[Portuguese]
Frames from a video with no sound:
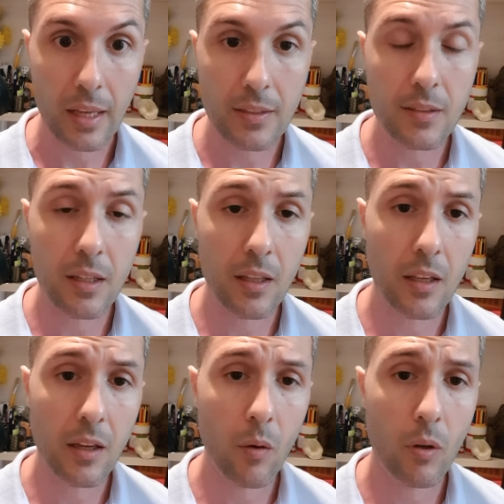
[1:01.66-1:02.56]
esse
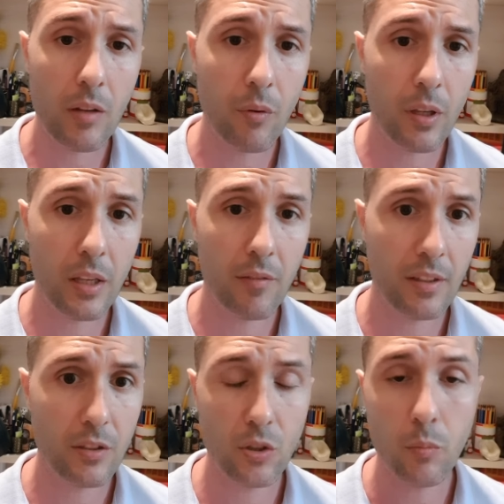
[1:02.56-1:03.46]
daqui é um livro que vai
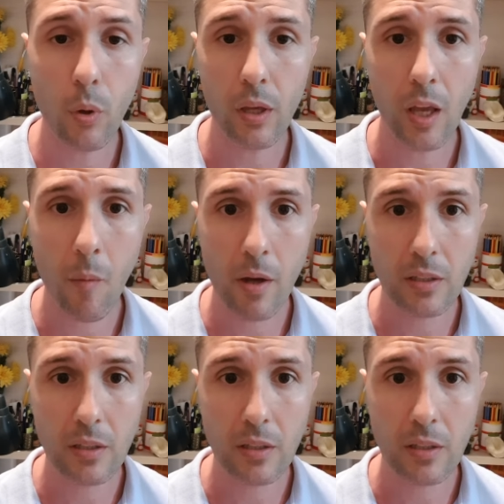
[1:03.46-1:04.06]
exigir um pouquinho mais